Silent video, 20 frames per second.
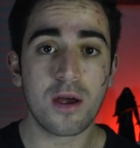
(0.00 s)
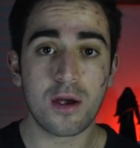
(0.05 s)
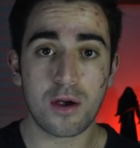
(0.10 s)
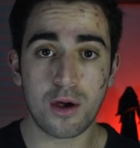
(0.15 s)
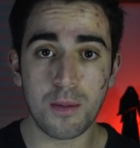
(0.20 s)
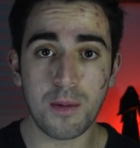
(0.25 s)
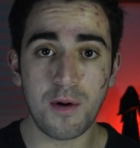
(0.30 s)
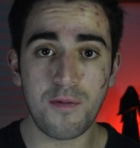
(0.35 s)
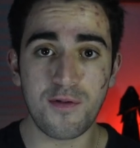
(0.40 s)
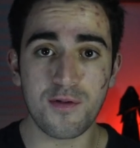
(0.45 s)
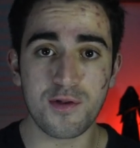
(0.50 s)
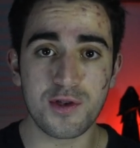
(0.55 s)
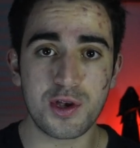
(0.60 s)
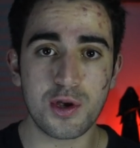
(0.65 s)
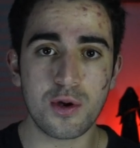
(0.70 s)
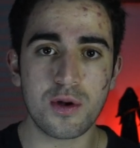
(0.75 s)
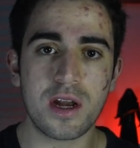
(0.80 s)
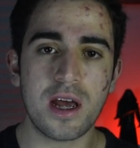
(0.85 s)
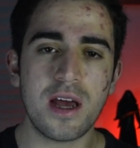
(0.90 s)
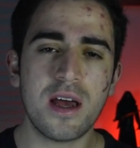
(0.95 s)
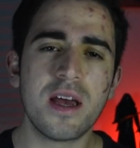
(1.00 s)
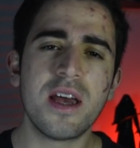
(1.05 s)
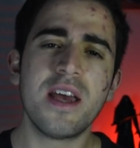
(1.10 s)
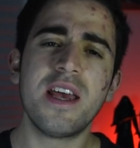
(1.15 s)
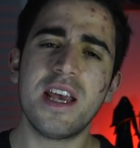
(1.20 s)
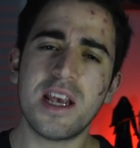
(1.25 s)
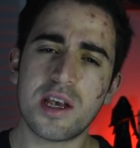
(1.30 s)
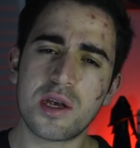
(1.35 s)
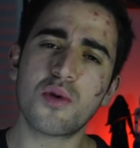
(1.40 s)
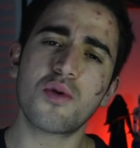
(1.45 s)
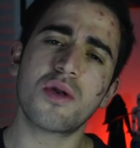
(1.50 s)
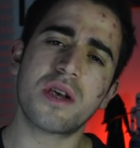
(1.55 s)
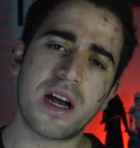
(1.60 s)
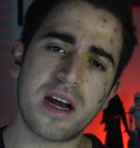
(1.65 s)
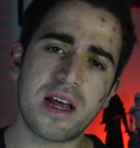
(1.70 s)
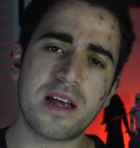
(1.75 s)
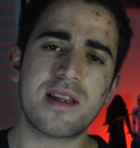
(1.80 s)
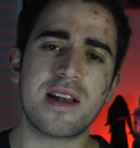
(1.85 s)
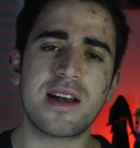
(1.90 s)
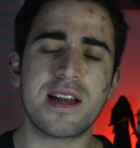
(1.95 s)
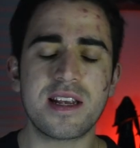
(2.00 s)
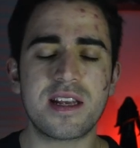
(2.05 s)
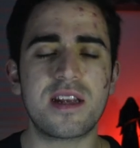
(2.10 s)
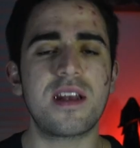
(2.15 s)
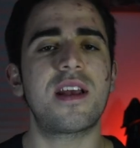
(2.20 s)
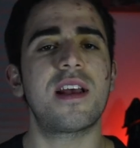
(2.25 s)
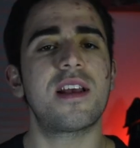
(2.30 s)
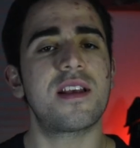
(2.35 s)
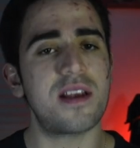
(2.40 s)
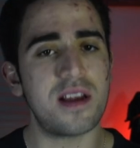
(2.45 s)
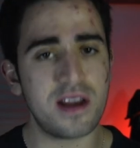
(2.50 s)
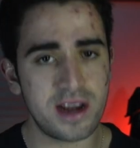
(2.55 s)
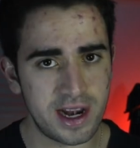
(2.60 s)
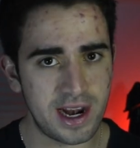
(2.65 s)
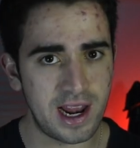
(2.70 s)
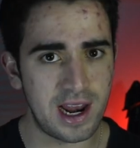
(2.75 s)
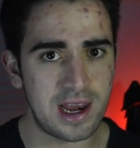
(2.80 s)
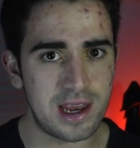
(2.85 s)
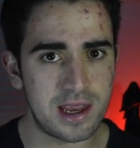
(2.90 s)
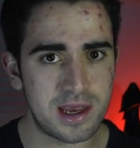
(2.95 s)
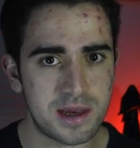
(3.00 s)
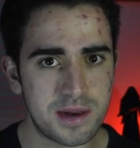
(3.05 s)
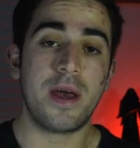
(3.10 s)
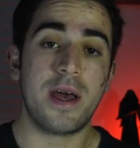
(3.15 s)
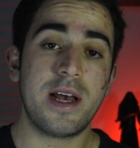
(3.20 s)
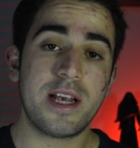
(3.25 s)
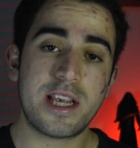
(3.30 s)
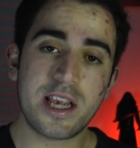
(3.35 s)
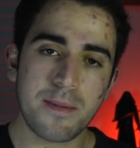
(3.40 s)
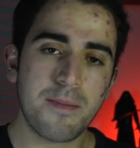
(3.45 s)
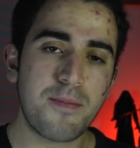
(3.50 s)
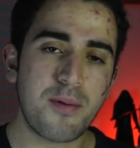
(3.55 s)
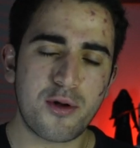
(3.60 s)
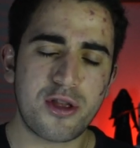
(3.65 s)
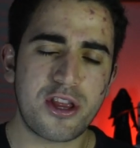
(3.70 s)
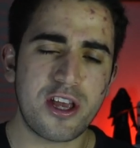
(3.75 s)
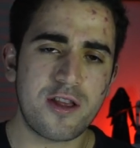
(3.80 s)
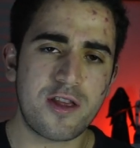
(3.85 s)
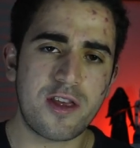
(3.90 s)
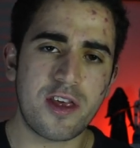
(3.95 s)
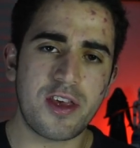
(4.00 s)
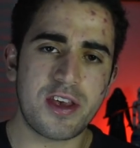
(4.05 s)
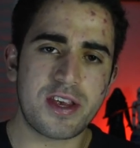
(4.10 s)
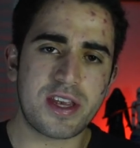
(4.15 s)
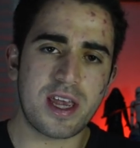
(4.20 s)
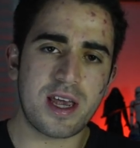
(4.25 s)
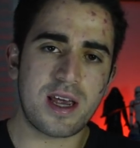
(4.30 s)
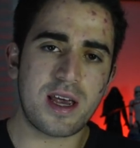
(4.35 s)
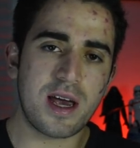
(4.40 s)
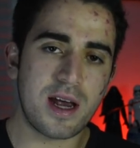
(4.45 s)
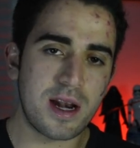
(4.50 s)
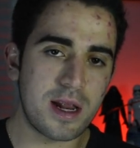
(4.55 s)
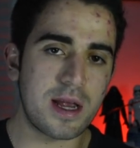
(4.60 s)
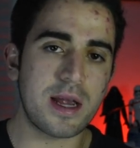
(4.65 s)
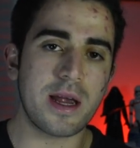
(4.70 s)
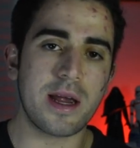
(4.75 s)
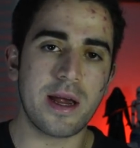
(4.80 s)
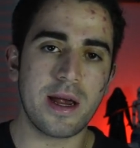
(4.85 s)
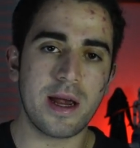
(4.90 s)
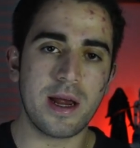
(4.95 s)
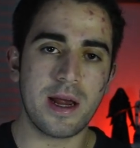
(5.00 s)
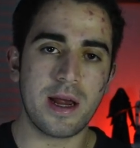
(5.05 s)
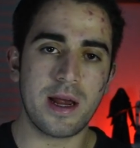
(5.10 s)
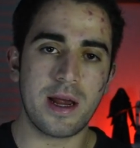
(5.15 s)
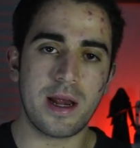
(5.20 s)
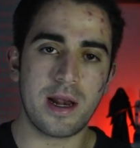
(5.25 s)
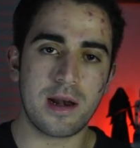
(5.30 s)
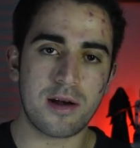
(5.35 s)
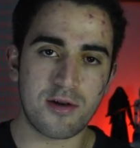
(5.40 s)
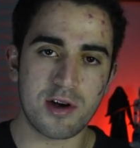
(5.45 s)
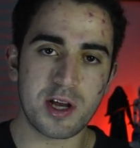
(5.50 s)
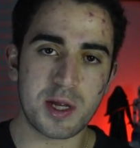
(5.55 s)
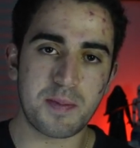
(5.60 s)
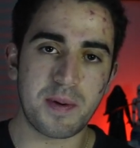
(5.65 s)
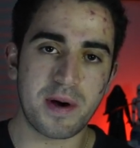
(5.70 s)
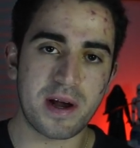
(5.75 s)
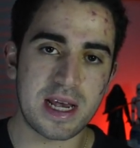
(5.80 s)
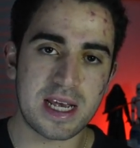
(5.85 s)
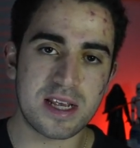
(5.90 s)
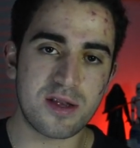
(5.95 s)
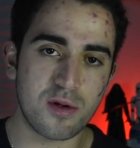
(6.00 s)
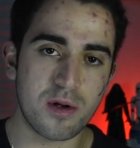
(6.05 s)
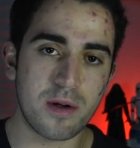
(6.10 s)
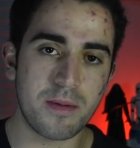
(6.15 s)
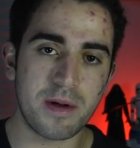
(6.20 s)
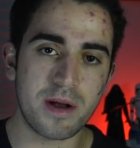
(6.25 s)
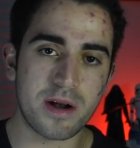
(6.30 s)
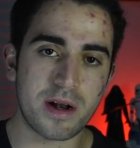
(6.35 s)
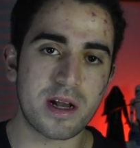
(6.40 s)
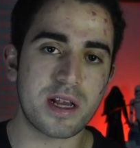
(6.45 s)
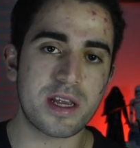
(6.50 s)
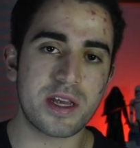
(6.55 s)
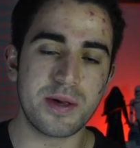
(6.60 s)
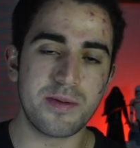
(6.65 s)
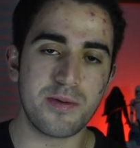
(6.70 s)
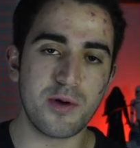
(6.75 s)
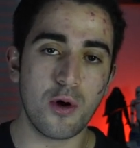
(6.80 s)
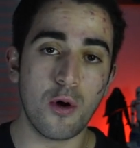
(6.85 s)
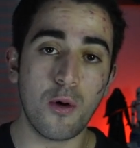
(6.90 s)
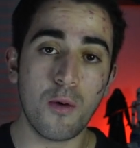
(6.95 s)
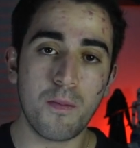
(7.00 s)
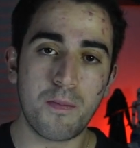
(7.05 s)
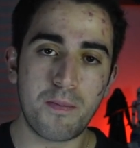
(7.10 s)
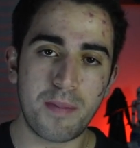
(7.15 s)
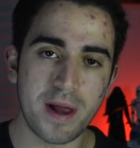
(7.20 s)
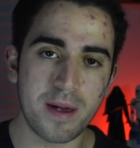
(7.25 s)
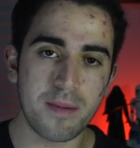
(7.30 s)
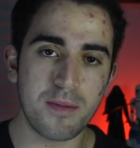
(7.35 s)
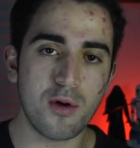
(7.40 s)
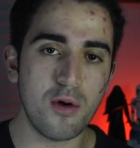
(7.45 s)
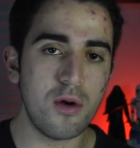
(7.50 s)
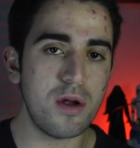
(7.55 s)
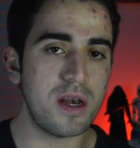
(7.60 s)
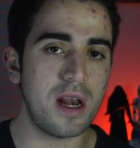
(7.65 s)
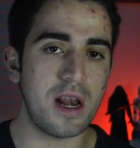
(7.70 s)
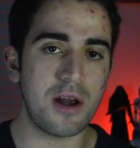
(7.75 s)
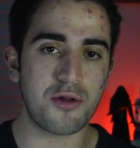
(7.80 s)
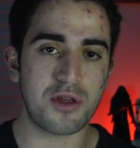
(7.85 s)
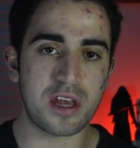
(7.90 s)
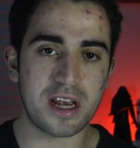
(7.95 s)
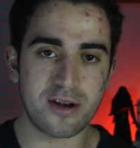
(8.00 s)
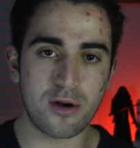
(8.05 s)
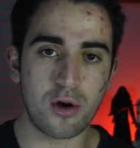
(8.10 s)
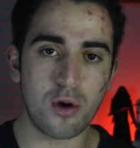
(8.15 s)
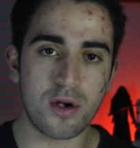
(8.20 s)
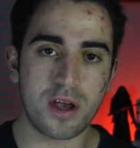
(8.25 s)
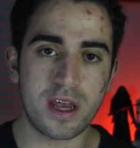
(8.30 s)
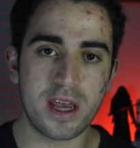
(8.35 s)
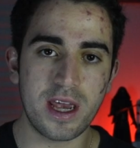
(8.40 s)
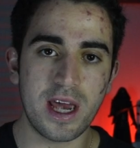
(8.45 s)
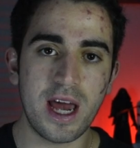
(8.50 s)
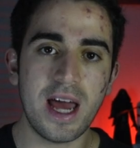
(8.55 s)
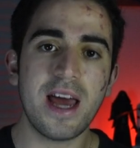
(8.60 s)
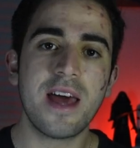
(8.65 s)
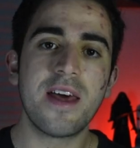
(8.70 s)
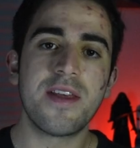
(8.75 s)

cómo funciona y sus características generales. Es importante destacar que el CRISPR-Cas9 recibió un premio en nanotecnología